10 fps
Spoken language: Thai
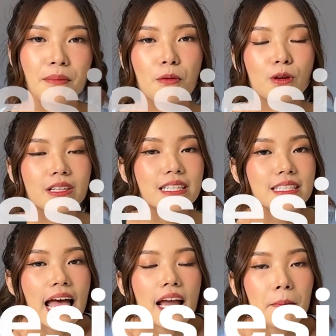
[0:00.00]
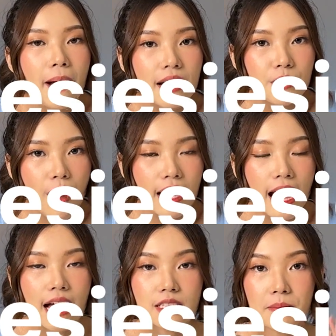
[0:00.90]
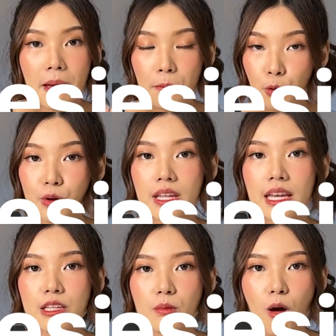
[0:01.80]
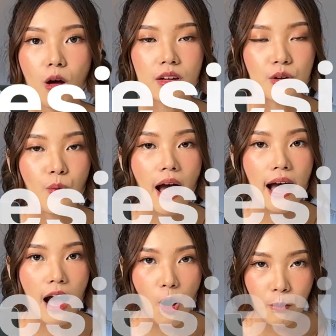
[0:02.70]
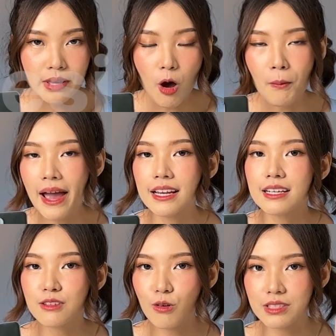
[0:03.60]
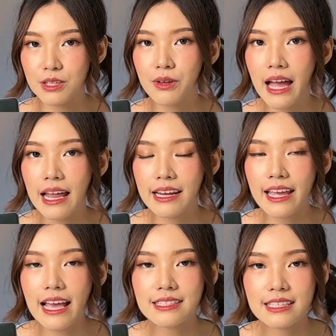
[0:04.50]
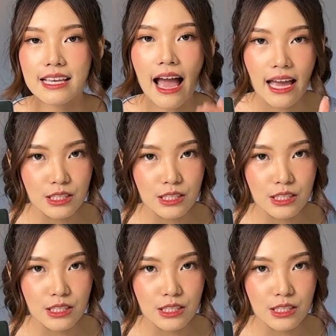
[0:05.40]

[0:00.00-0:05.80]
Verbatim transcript: มาพูดถึงดีไซน์กันบ้างดีกว่านะคะสำหรับรุ่นนี้เนี่ยต้องบอกเลยว่าเขามีออกมาให้เลือก 2 สีด้วยกันได้แก่สีไอ